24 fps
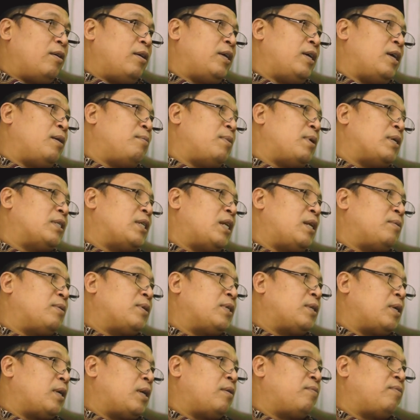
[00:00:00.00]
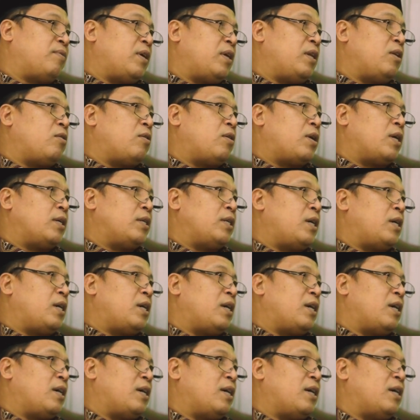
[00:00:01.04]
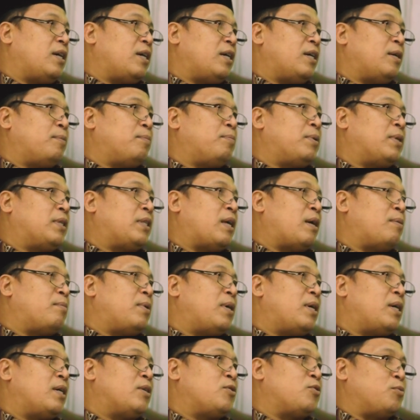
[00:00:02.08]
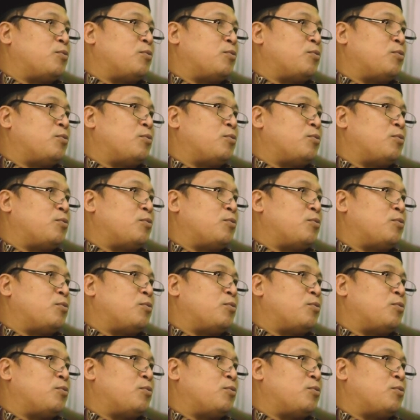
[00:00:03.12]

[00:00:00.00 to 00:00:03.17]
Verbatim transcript: Iya, Mas Rifki ini orangnya pertama